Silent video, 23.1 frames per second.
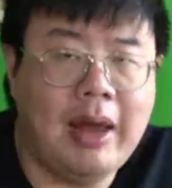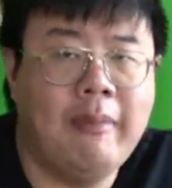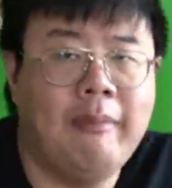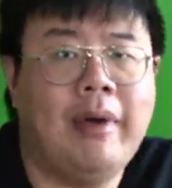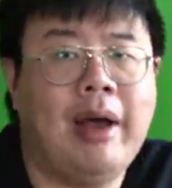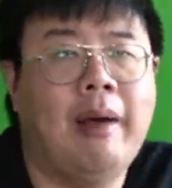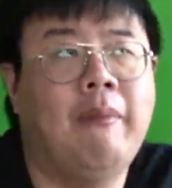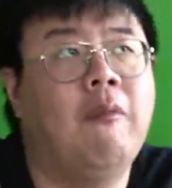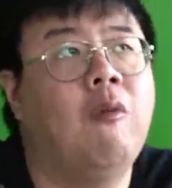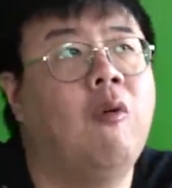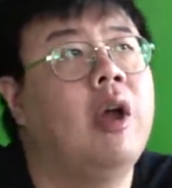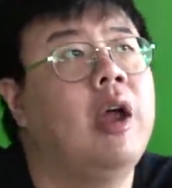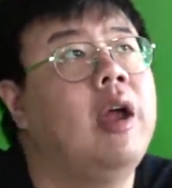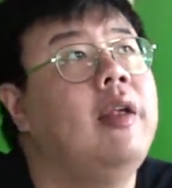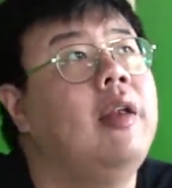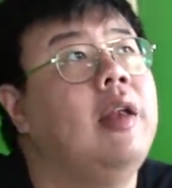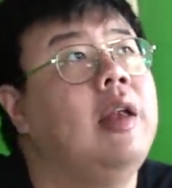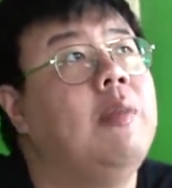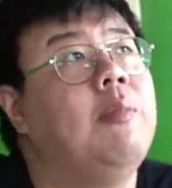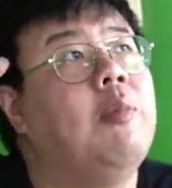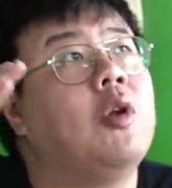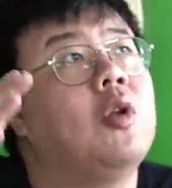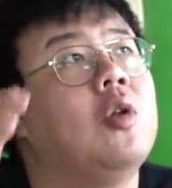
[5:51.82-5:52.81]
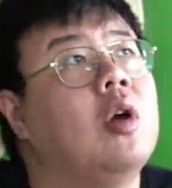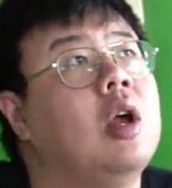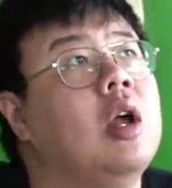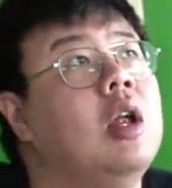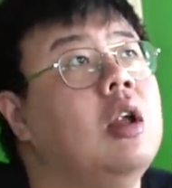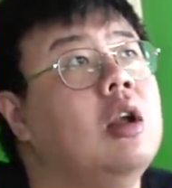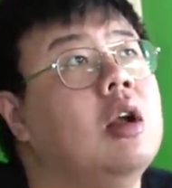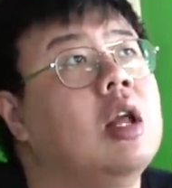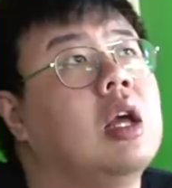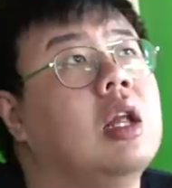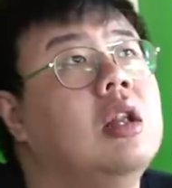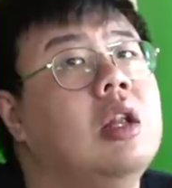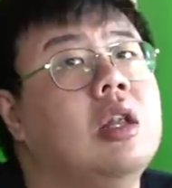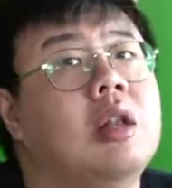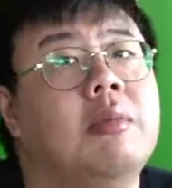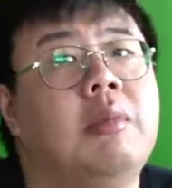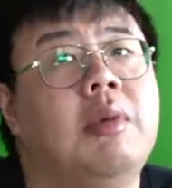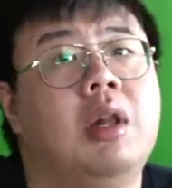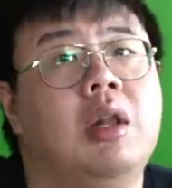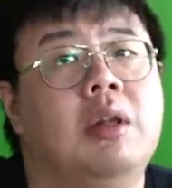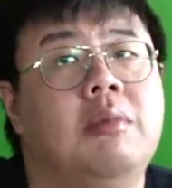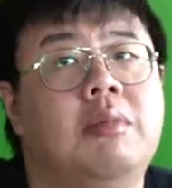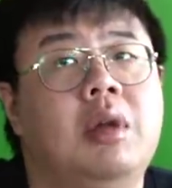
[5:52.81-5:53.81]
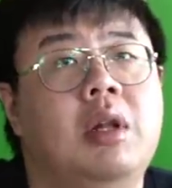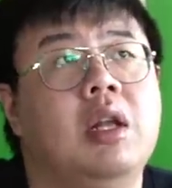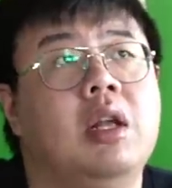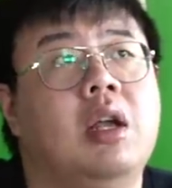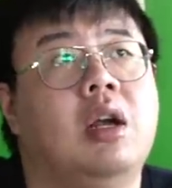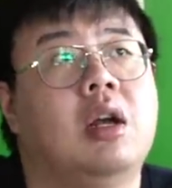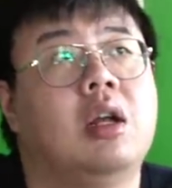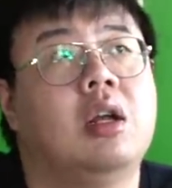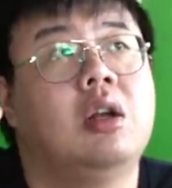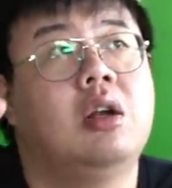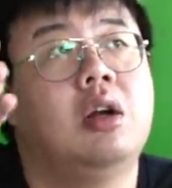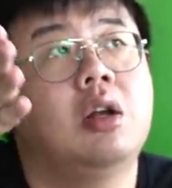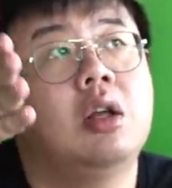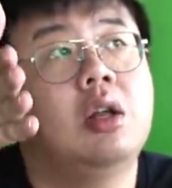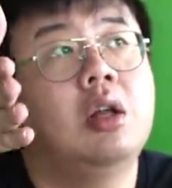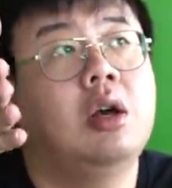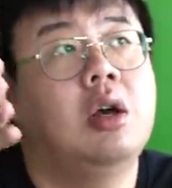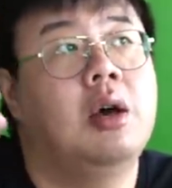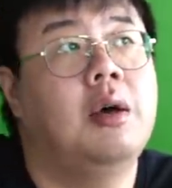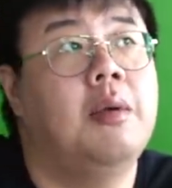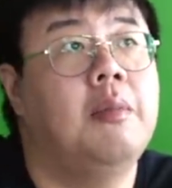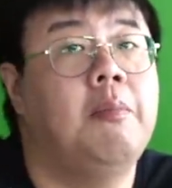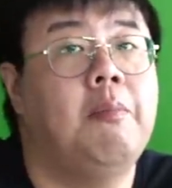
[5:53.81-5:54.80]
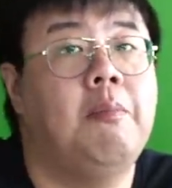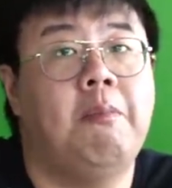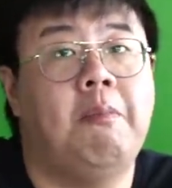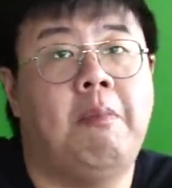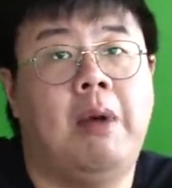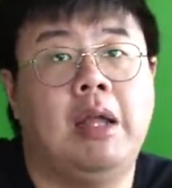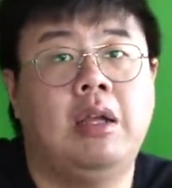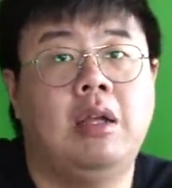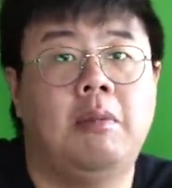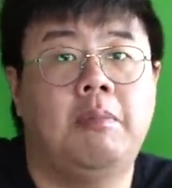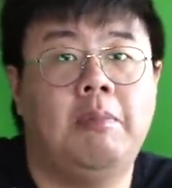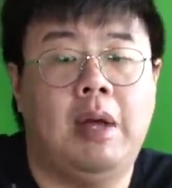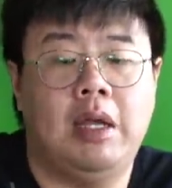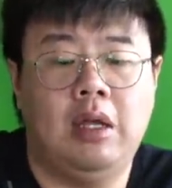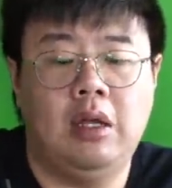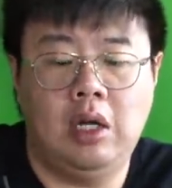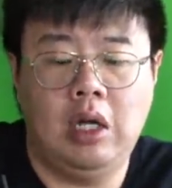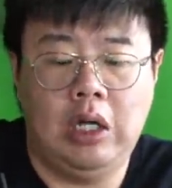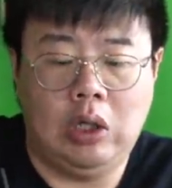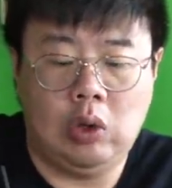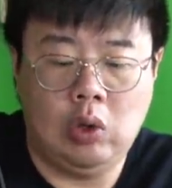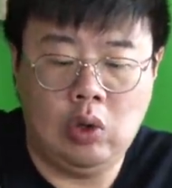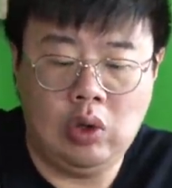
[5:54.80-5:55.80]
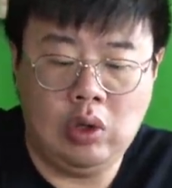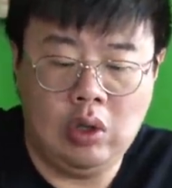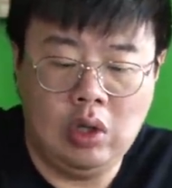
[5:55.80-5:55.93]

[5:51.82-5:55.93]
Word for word: ayam kampungnya dipotongnya rada tebal-tebal ya, rada-rada panjang-panjang gitu